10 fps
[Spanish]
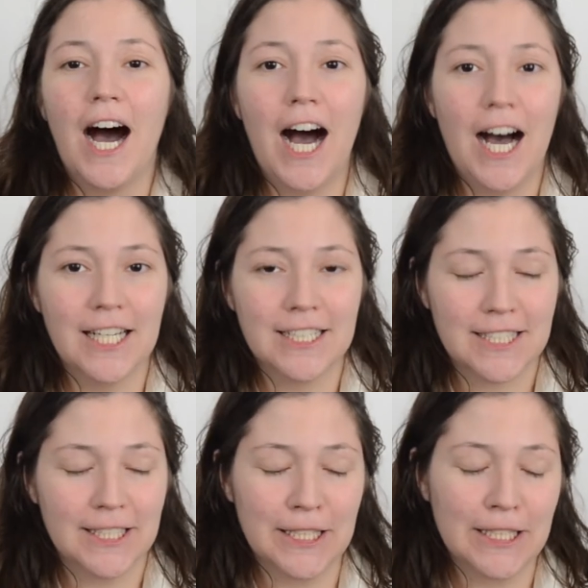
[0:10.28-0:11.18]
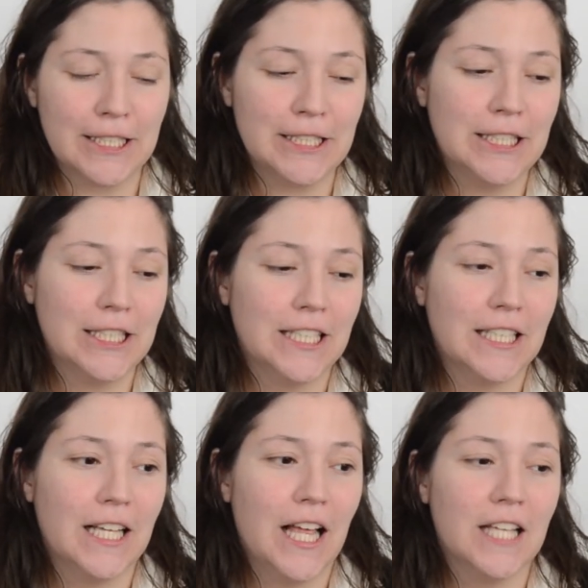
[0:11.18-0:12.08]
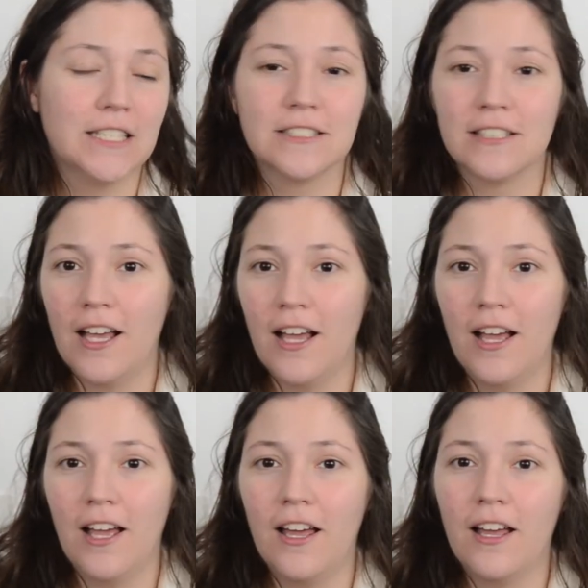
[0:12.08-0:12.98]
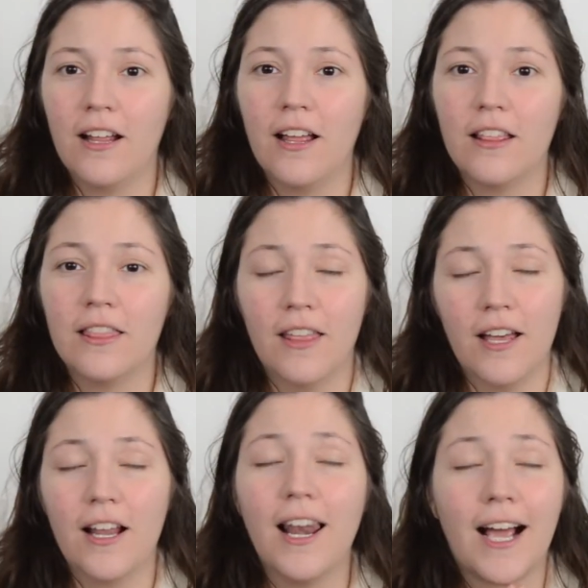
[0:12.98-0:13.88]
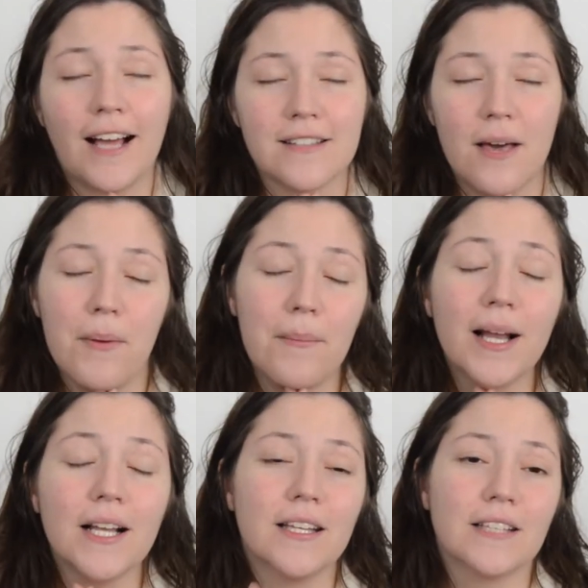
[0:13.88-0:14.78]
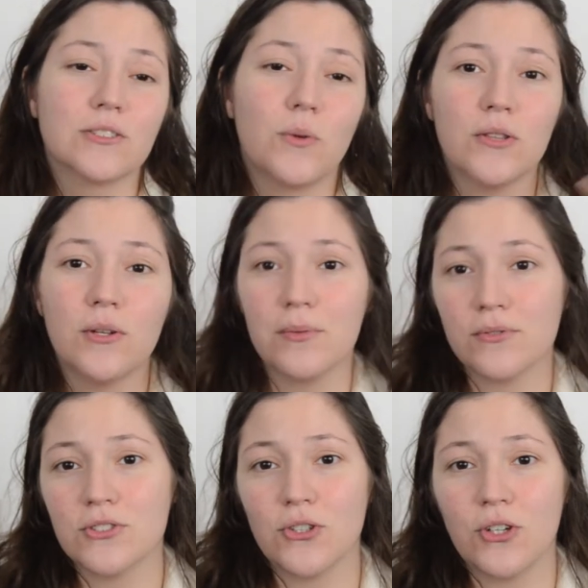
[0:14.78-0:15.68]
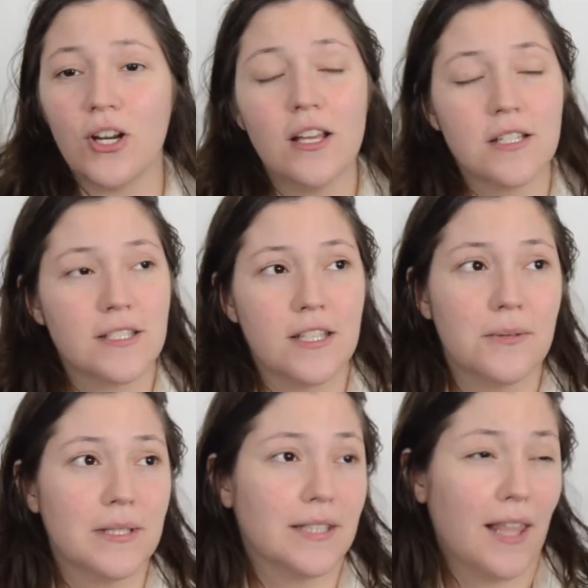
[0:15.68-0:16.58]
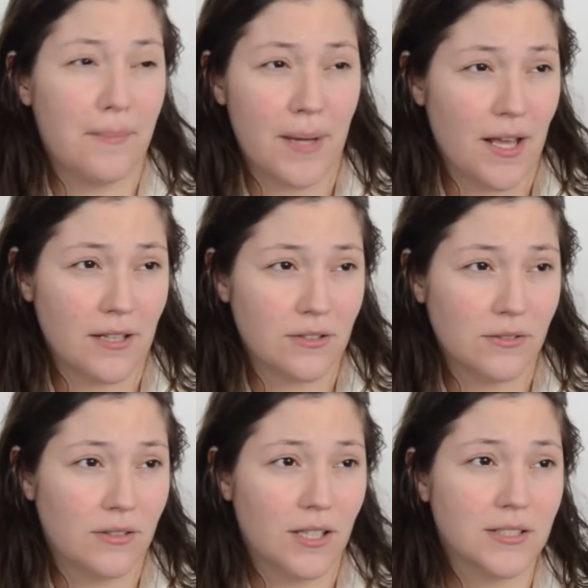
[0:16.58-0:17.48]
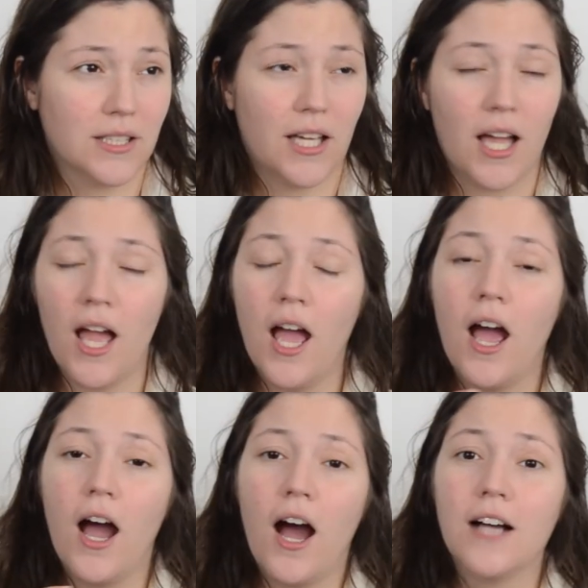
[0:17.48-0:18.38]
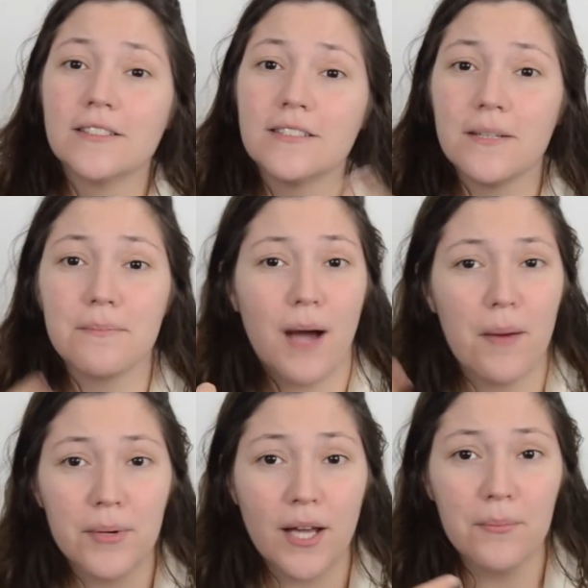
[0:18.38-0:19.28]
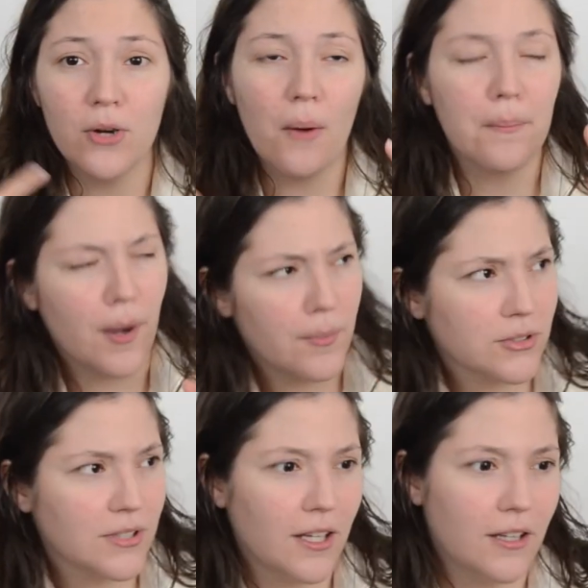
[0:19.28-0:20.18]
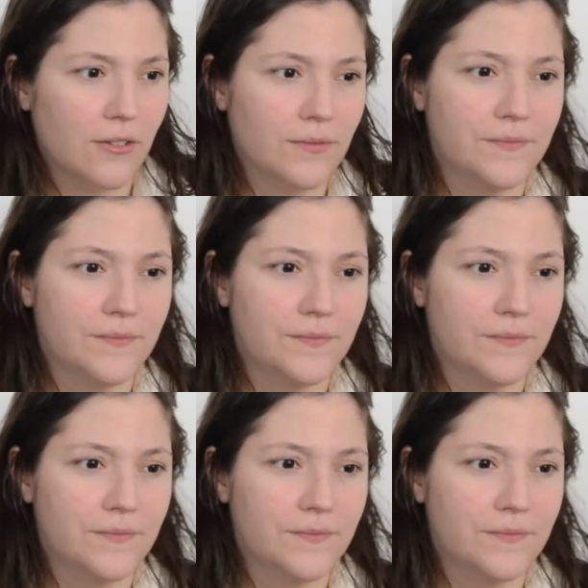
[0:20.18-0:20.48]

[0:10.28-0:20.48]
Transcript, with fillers: Así que es eh, de la casa de papel y es cuando el profesor se viste de payaso Así que sin más preámbulo vamos a ello